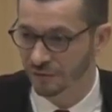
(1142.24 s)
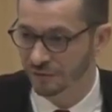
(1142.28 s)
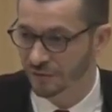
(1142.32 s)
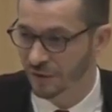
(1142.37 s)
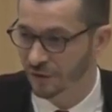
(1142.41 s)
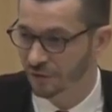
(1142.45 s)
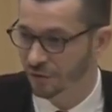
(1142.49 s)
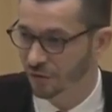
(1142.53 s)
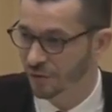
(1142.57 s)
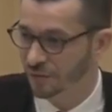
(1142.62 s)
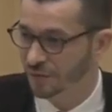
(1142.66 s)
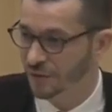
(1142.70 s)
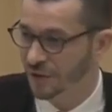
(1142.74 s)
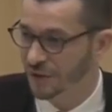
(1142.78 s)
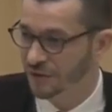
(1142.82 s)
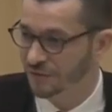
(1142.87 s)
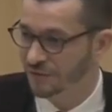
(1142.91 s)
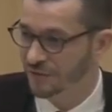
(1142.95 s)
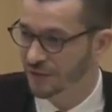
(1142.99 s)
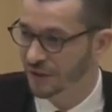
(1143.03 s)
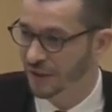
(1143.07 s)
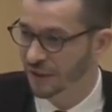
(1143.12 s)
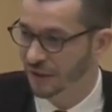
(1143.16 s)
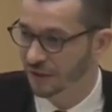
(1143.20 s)
в котором
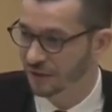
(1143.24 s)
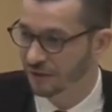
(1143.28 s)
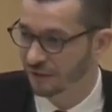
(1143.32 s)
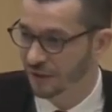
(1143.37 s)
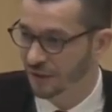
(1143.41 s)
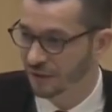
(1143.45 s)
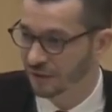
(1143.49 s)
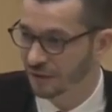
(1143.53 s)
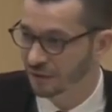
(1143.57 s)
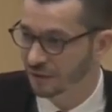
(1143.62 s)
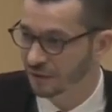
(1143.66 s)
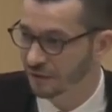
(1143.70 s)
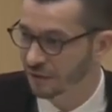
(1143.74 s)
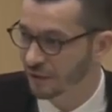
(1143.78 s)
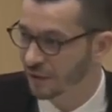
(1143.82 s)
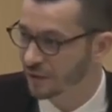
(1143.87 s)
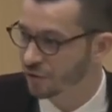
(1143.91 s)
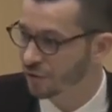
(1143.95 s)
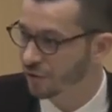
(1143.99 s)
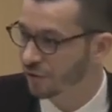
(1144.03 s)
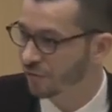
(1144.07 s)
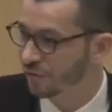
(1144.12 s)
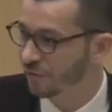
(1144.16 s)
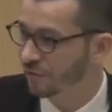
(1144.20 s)
есть все ответы, о
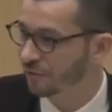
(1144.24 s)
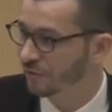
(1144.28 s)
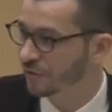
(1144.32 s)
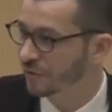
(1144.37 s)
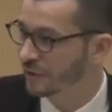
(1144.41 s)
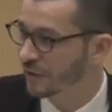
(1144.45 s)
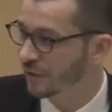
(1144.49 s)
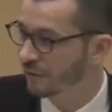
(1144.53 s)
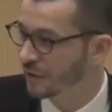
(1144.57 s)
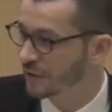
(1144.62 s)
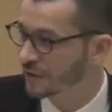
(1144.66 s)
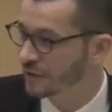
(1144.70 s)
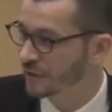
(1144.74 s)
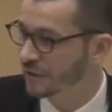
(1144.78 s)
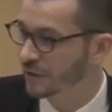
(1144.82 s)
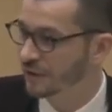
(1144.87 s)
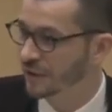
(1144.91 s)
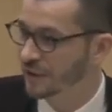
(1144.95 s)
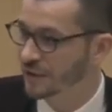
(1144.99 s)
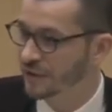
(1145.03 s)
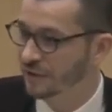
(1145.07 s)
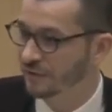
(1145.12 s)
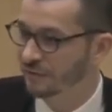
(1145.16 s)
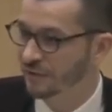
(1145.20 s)
чем вам волноваться и
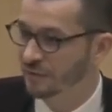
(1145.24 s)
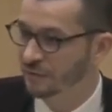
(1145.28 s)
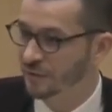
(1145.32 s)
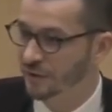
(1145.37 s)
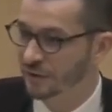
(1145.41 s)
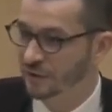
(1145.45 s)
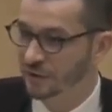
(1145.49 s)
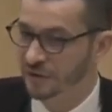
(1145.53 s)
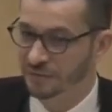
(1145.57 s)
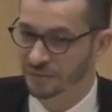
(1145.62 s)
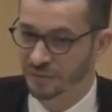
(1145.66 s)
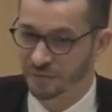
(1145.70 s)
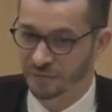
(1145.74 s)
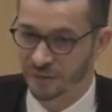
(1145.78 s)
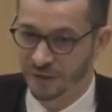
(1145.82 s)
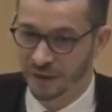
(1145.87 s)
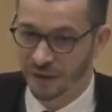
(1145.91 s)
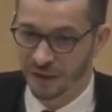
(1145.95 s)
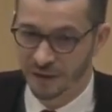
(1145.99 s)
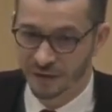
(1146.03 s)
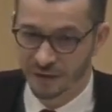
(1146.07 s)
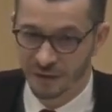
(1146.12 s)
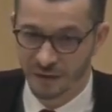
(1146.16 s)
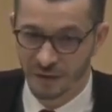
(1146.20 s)
зачем вам это
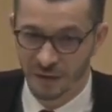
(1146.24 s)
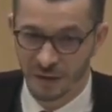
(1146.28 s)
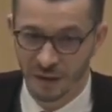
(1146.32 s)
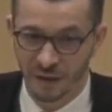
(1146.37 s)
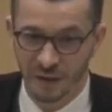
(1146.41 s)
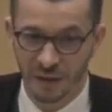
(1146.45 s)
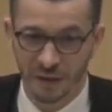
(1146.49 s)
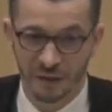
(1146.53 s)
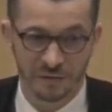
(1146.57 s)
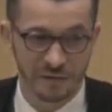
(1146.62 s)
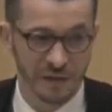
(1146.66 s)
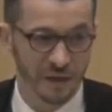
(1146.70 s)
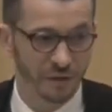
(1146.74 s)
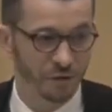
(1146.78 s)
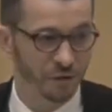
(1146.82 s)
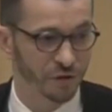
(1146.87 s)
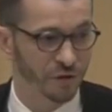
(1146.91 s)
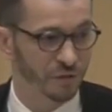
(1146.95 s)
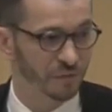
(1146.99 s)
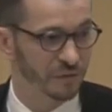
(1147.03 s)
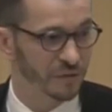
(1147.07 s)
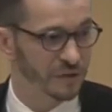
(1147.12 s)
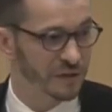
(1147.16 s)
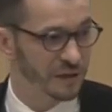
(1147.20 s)
запоминать. В
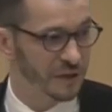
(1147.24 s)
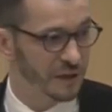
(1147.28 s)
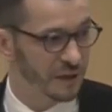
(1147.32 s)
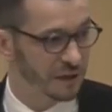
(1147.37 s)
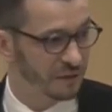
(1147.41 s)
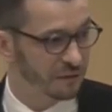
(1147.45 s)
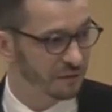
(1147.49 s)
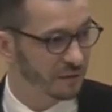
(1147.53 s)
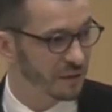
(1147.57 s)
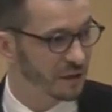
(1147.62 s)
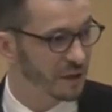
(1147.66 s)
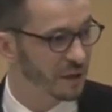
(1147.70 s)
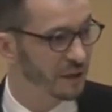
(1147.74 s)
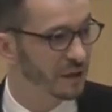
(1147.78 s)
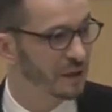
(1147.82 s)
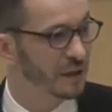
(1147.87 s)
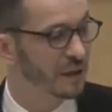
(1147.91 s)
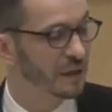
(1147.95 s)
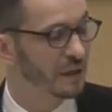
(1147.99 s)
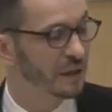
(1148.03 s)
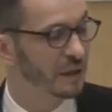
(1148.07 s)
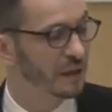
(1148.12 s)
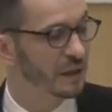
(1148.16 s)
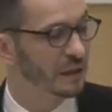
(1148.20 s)
следующем исследовании
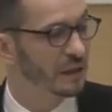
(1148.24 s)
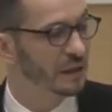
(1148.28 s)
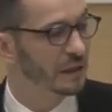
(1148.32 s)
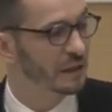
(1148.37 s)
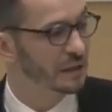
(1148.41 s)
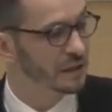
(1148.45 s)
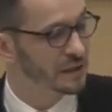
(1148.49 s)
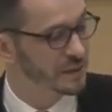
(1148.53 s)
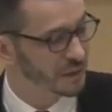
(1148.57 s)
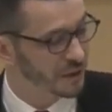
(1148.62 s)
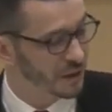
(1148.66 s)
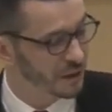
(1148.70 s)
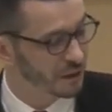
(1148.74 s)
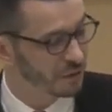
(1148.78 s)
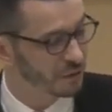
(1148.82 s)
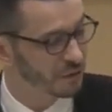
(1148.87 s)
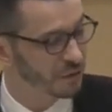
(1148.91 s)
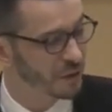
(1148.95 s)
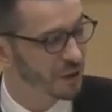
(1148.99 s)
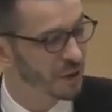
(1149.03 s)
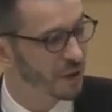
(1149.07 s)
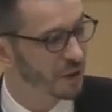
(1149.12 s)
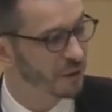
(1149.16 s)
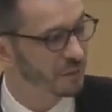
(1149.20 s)
э,
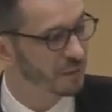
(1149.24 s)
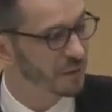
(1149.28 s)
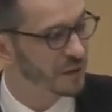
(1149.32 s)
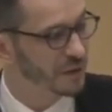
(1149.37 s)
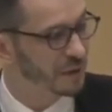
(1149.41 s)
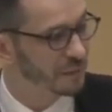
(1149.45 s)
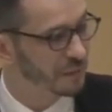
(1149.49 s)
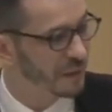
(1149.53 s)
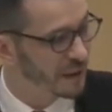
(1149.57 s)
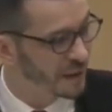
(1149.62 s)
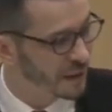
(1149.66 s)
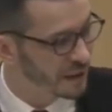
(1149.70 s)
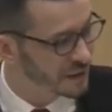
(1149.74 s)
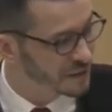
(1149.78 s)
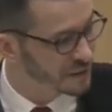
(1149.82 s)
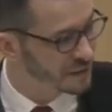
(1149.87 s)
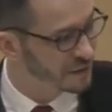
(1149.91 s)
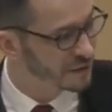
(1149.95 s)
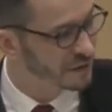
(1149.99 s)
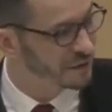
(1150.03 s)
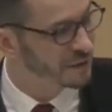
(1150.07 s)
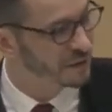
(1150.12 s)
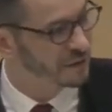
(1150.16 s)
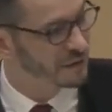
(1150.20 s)
Сберу было
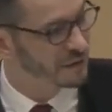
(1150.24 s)
показано,